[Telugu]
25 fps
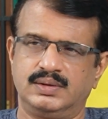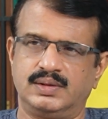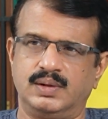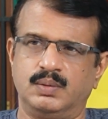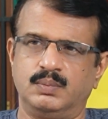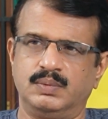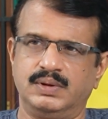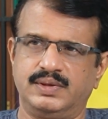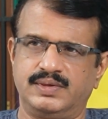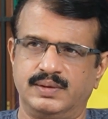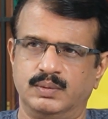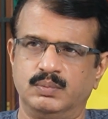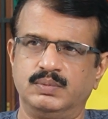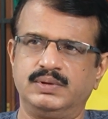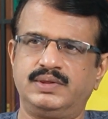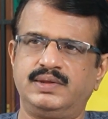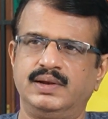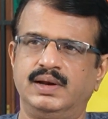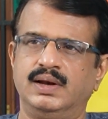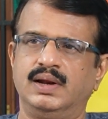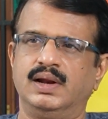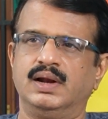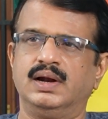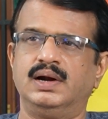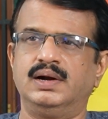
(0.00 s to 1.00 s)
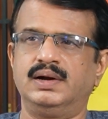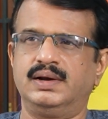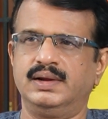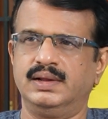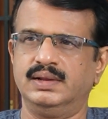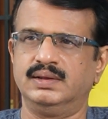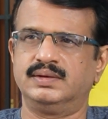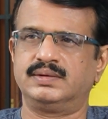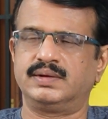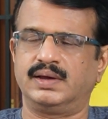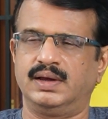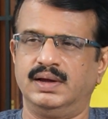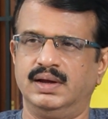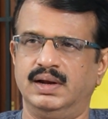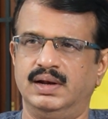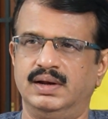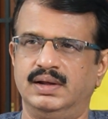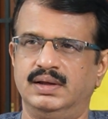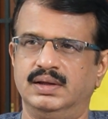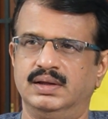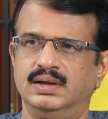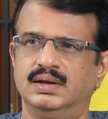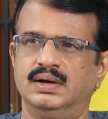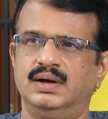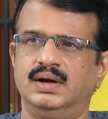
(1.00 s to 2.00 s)
తమ సమస్యలను ఎలా డీల్
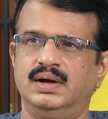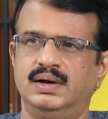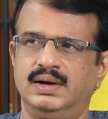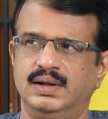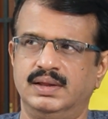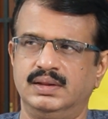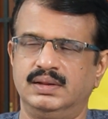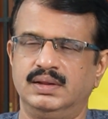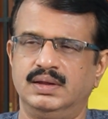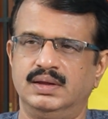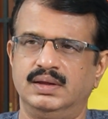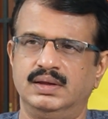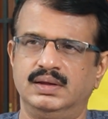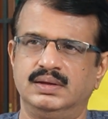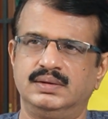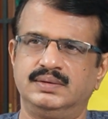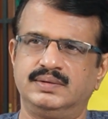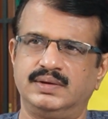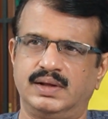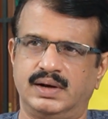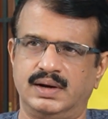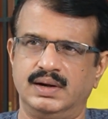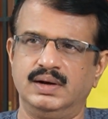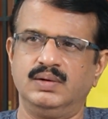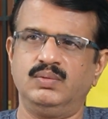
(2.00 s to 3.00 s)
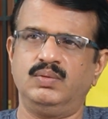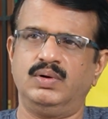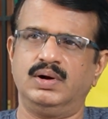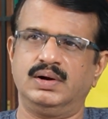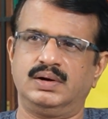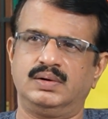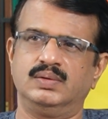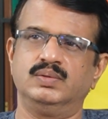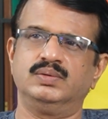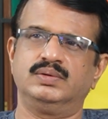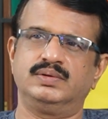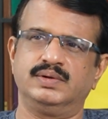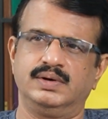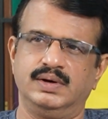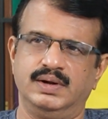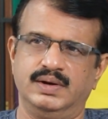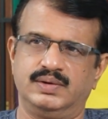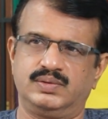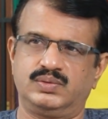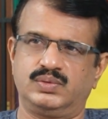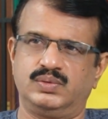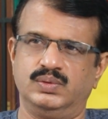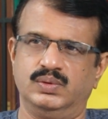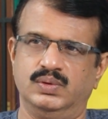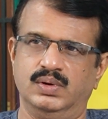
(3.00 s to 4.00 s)
చేయాలి అనేది జరిగిన వాటి నుంచి
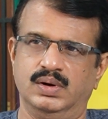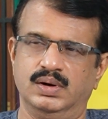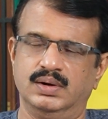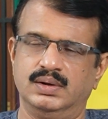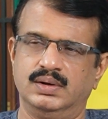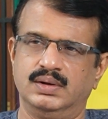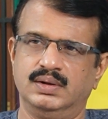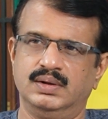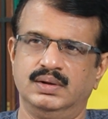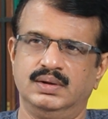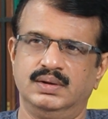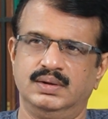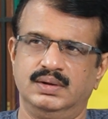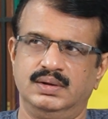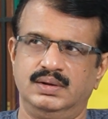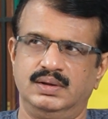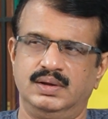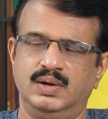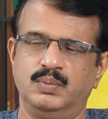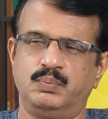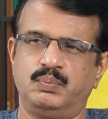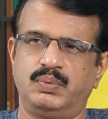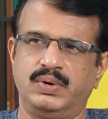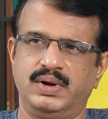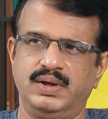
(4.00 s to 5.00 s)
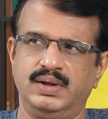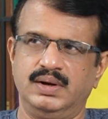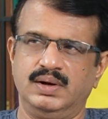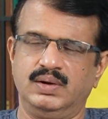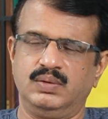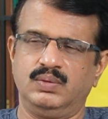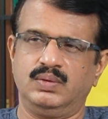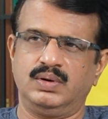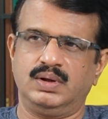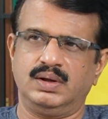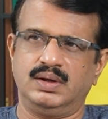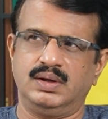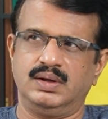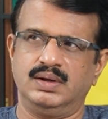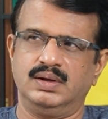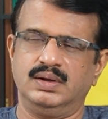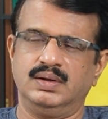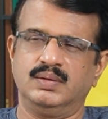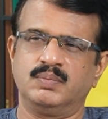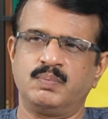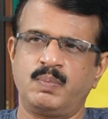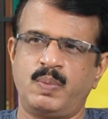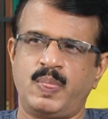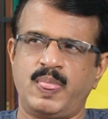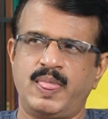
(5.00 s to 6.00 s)
నేర్చుకోవాలి ఎప్పుడైనా కూడా
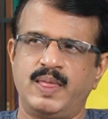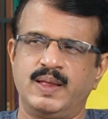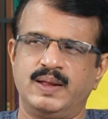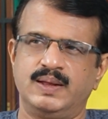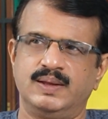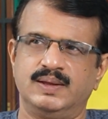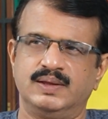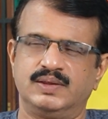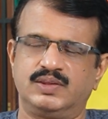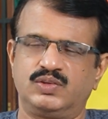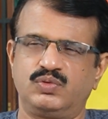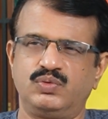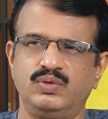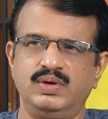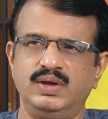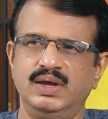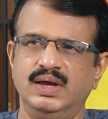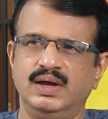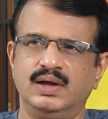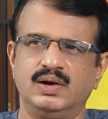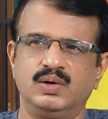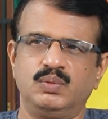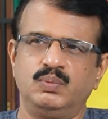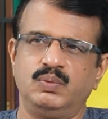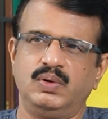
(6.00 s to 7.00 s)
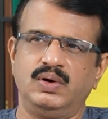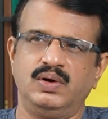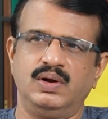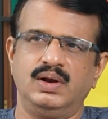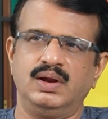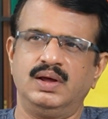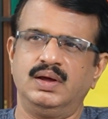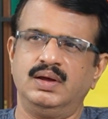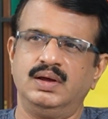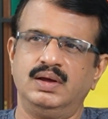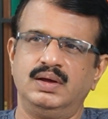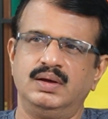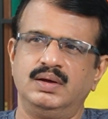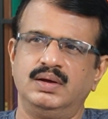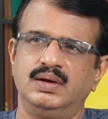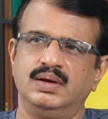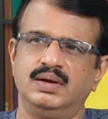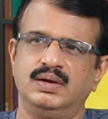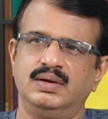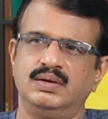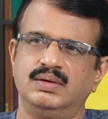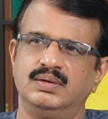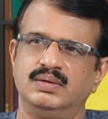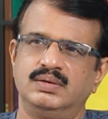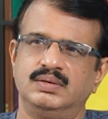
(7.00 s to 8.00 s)
స్వీయ అనుభవాలే
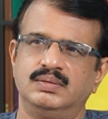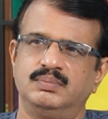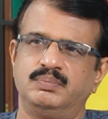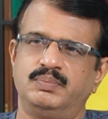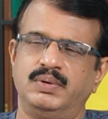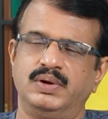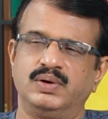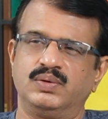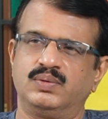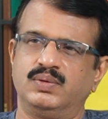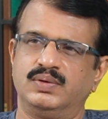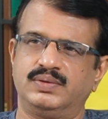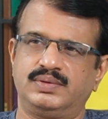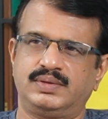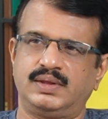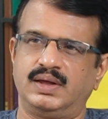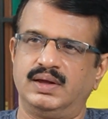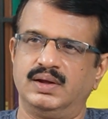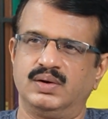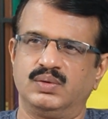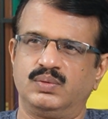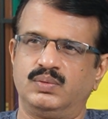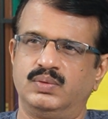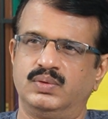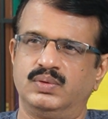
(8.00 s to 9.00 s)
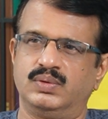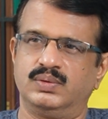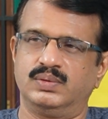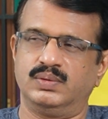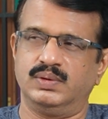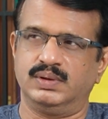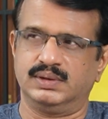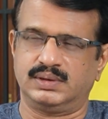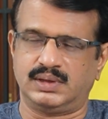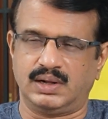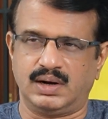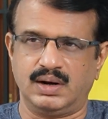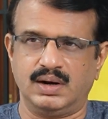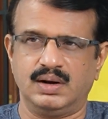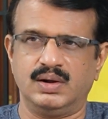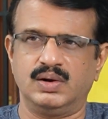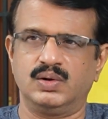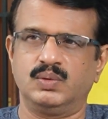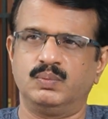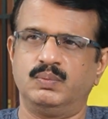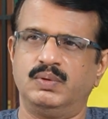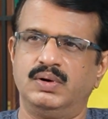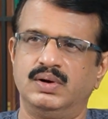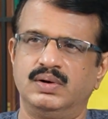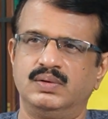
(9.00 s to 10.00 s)
పనికొస్తాయి అనుకోకూడదు ఇతరుల
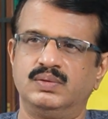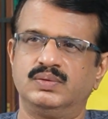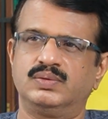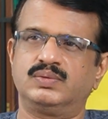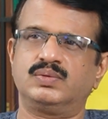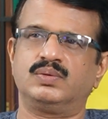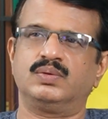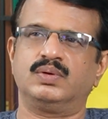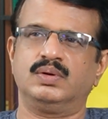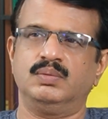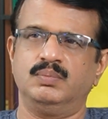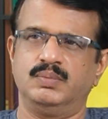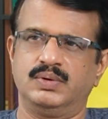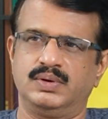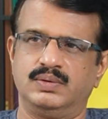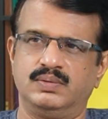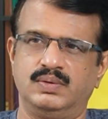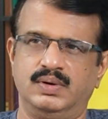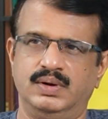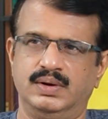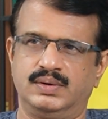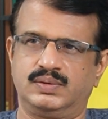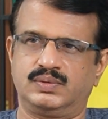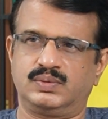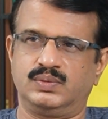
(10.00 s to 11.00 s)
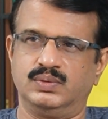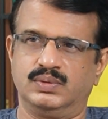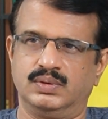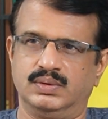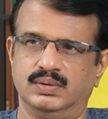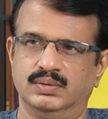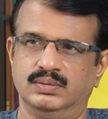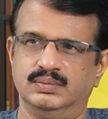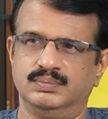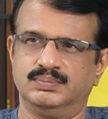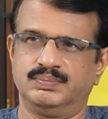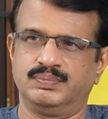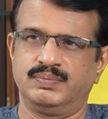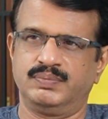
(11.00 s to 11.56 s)
అనుభవాల నుంచి కూడా మనం నేర్చుకుంటాం